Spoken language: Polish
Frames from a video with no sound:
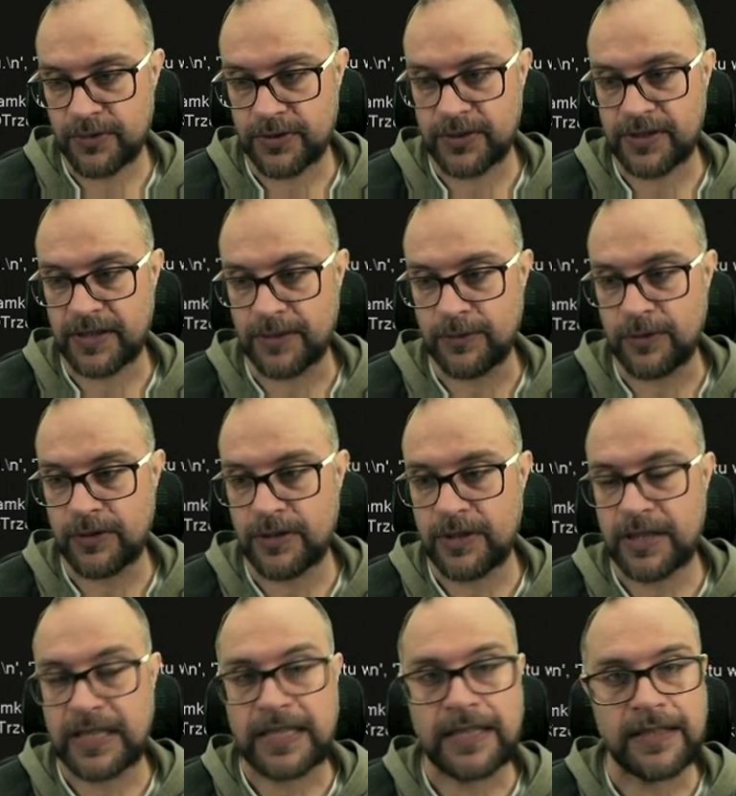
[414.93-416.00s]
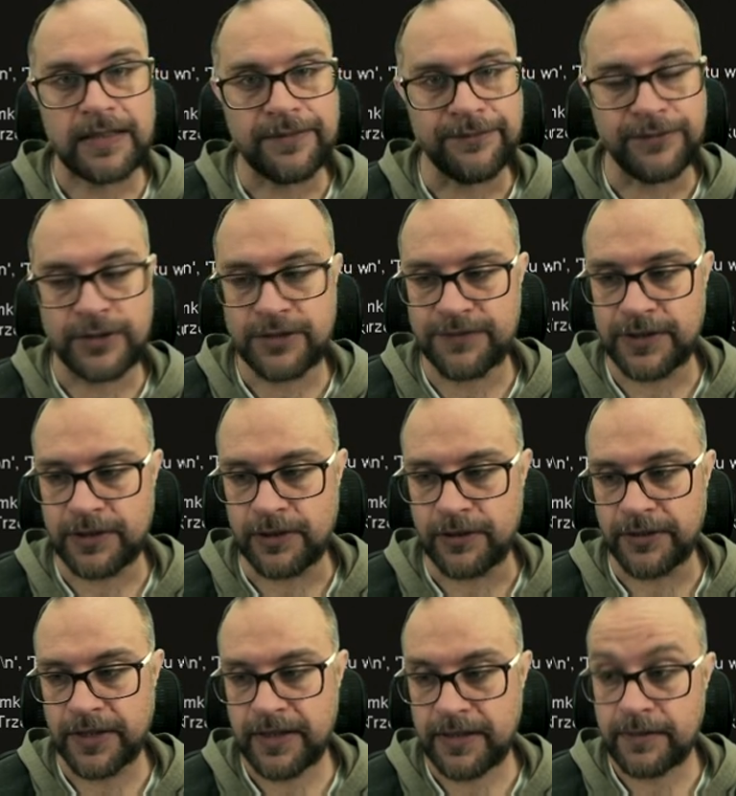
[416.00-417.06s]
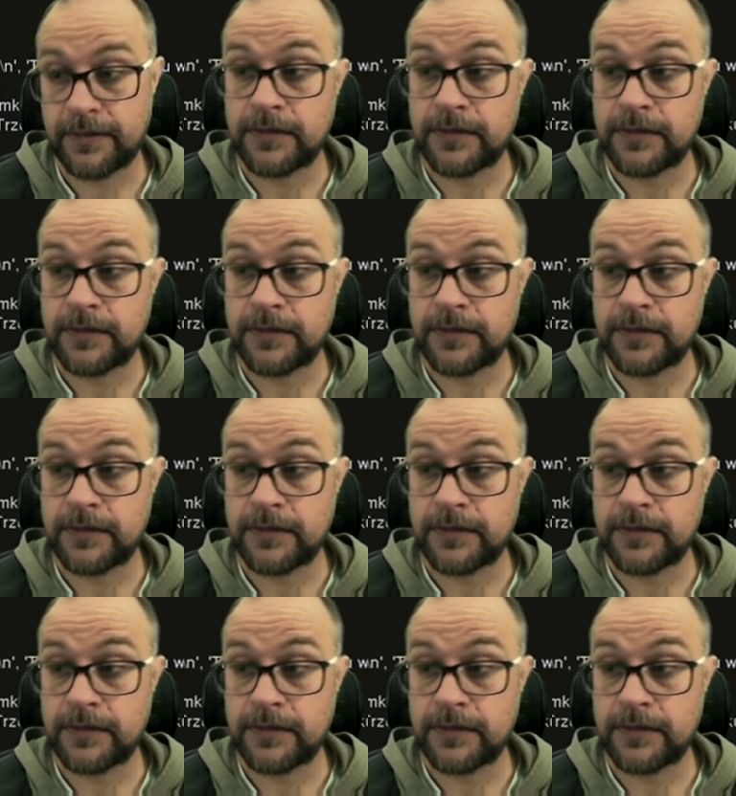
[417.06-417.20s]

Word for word: zostało wyświetlone.